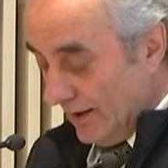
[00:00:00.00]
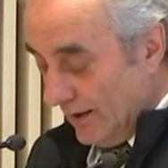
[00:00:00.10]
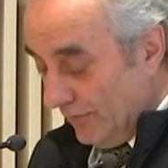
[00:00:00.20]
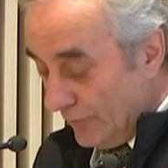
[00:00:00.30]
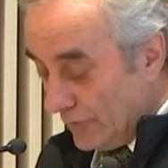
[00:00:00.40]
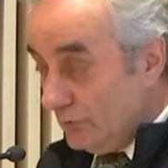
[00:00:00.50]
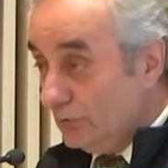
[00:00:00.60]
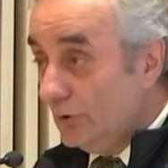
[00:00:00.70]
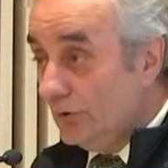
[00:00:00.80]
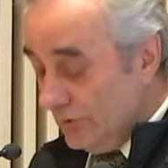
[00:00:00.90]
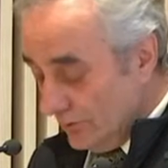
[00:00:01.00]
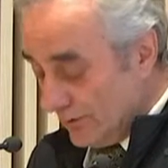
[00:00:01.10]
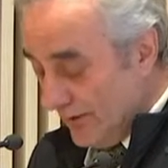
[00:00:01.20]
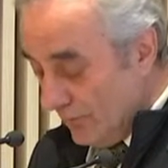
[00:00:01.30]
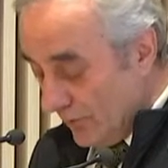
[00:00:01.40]
Il faut que nous donnions
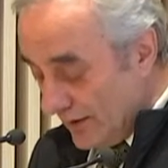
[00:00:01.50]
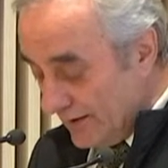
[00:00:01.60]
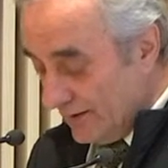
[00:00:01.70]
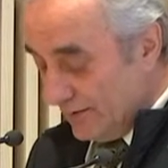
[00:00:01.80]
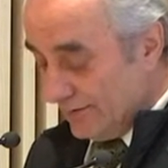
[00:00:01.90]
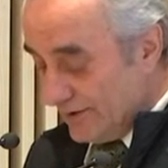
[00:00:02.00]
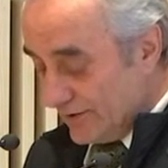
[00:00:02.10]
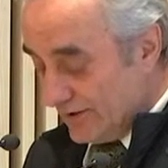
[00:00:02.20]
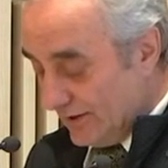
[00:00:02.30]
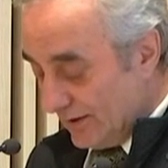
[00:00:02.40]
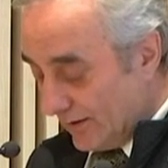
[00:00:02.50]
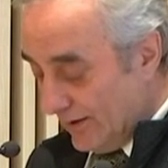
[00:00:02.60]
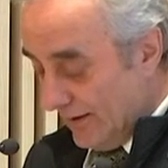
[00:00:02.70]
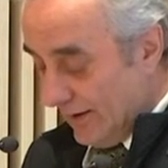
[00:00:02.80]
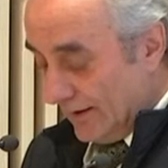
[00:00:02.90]
les moyens d'agir,
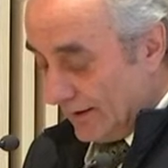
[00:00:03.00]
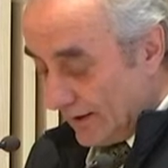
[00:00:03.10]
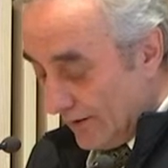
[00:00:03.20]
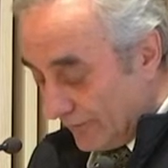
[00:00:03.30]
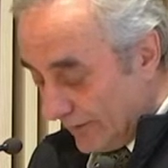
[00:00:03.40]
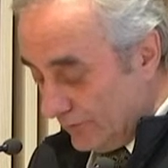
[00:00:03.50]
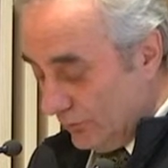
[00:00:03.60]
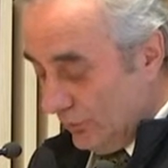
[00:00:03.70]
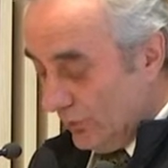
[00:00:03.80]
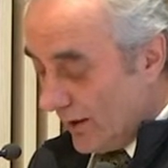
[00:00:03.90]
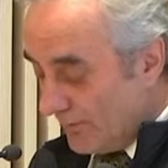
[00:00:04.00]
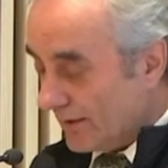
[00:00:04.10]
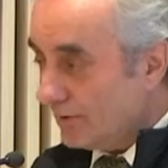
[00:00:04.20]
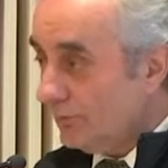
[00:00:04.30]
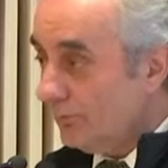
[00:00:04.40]
car la fracture
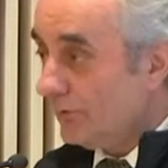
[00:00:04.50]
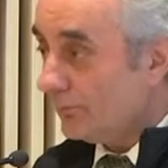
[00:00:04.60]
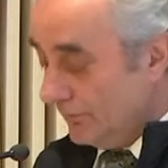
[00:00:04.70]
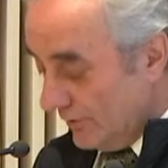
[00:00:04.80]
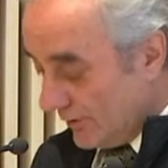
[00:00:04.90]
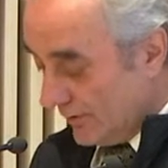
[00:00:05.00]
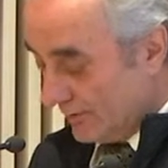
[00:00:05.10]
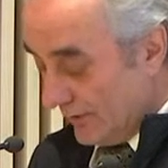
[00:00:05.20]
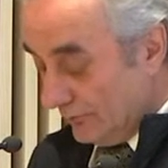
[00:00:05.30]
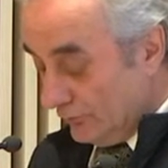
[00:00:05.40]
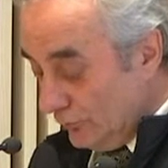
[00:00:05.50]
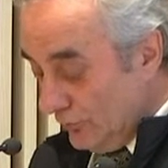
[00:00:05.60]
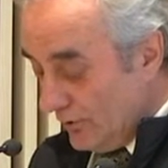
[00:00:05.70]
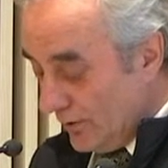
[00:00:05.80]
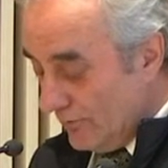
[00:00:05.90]
apparaît de plus en plus grande, tout
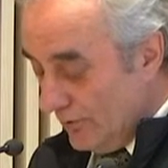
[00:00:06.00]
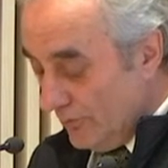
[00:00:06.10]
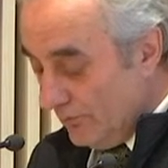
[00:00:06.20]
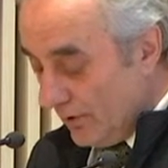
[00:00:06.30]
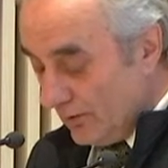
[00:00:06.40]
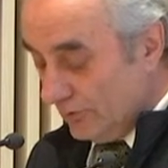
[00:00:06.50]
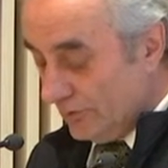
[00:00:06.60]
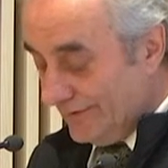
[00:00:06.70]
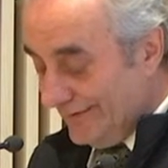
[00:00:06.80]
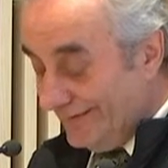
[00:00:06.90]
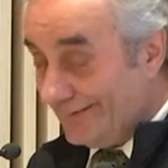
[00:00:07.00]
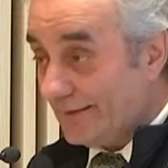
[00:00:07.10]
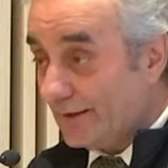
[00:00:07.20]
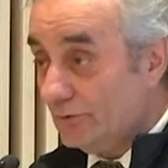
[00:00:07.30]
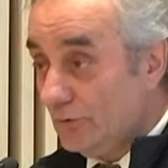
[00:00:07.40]
comme le manque de
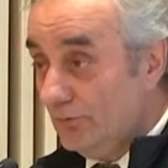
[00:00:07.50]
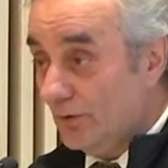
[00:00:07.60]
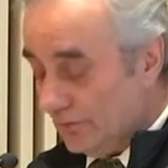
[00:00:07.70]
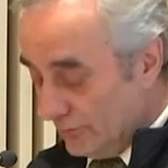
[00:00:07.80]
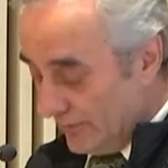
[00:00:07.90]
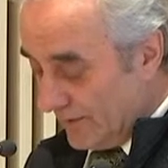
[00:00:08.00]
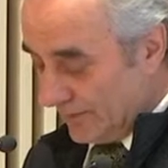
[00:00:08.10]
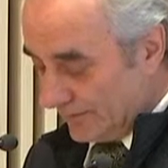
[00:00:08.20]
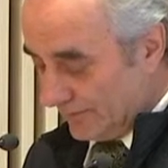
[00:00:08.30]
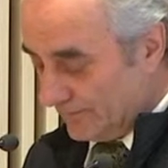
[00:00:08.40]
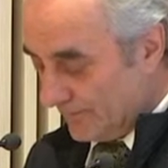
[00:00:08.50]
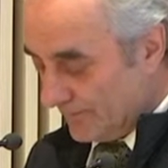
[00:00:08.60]
discernement devient patent.